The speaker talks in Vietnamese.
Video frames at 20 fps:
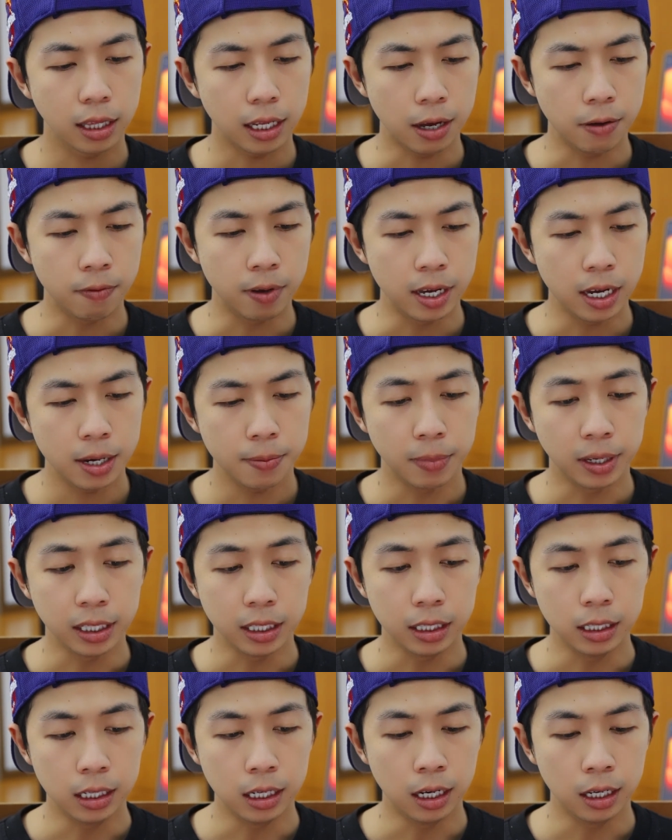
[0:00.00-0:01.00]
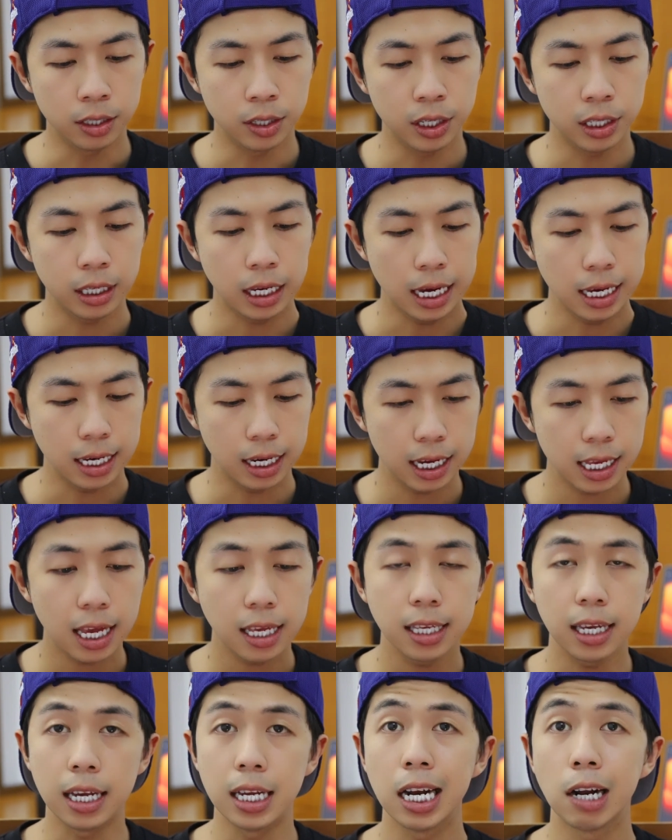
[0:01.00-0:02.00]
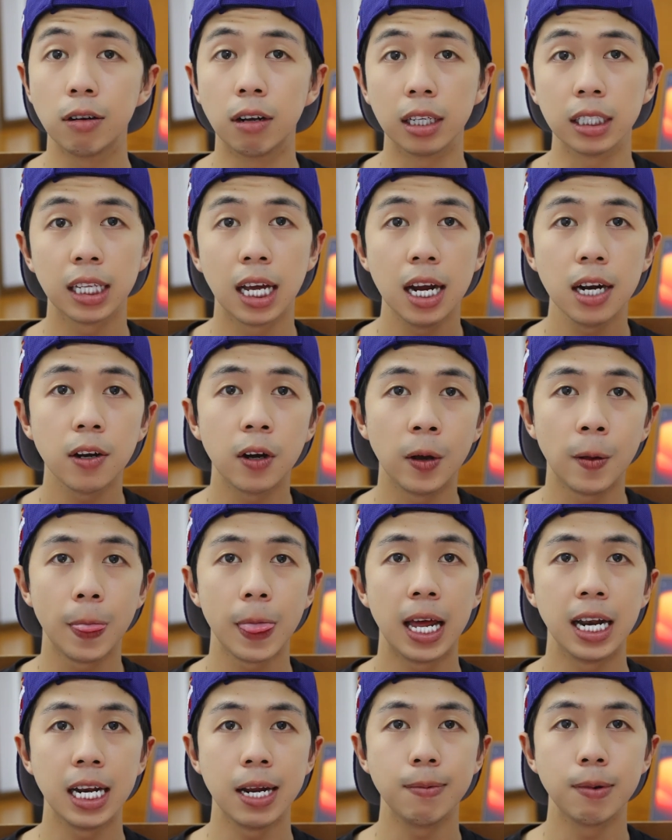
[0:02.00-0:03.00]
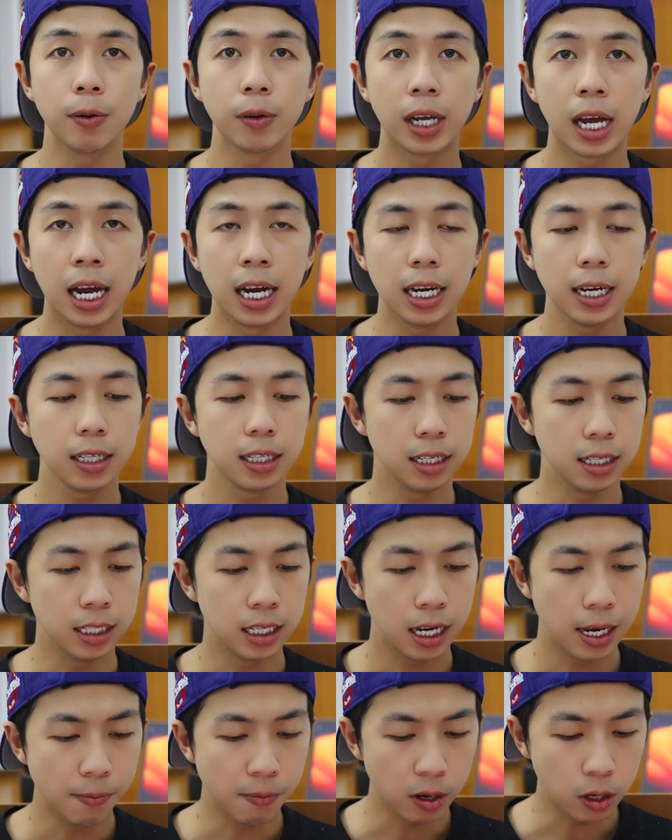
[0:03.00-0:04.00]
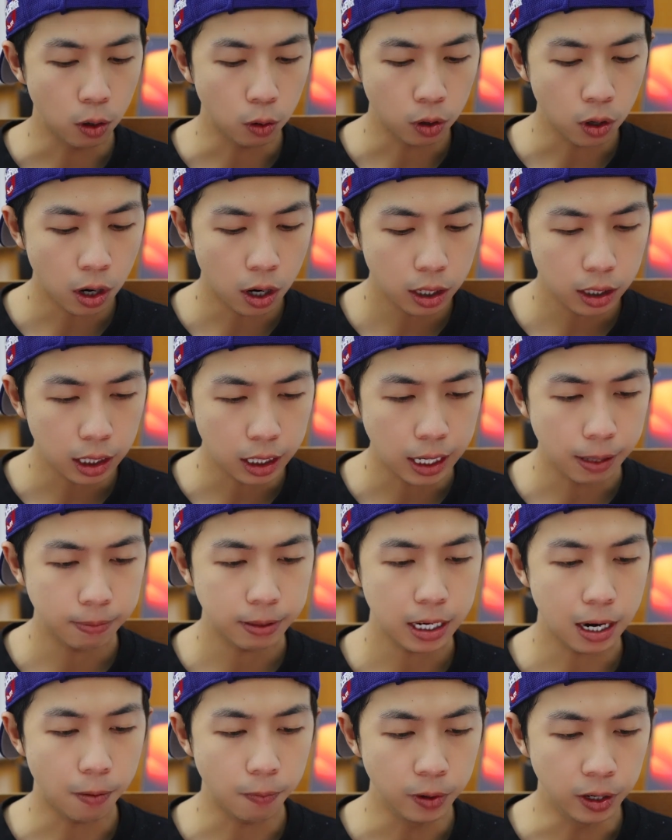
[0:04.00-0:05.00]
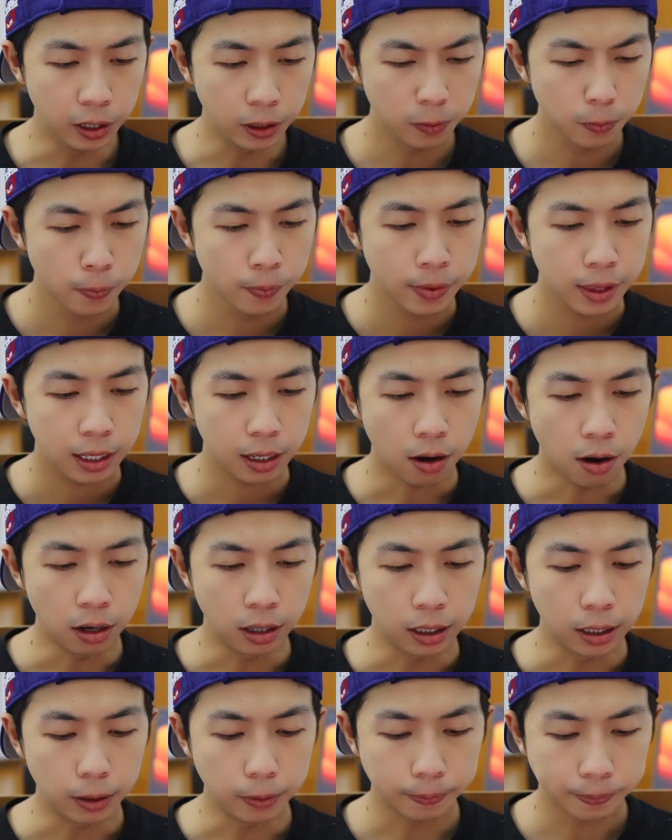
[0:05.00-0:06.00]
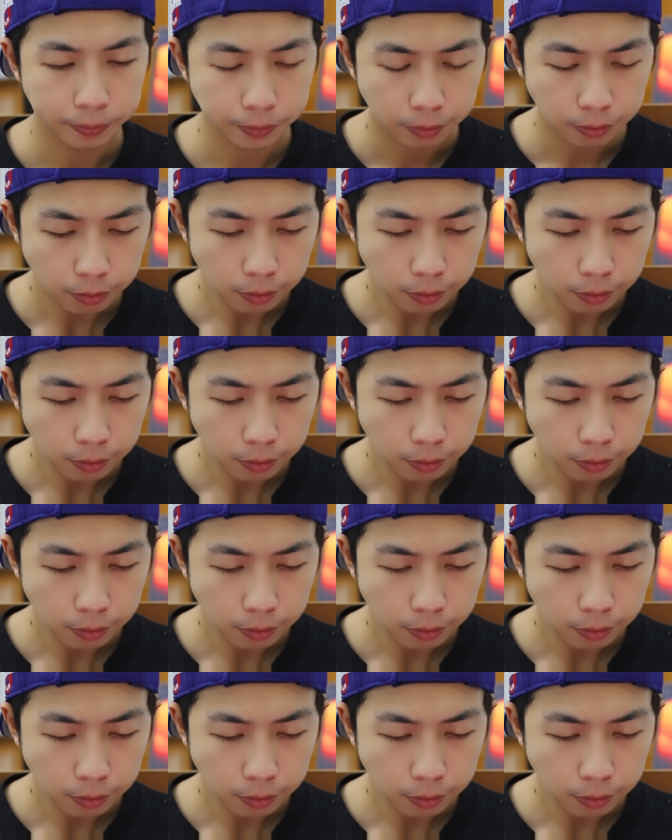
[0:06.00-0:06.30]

tại vì mình chia sẻ những cái giá trị nào thực tế thôi anh em nào cần thì khi mà vô đó thì anh em sẽ học được còn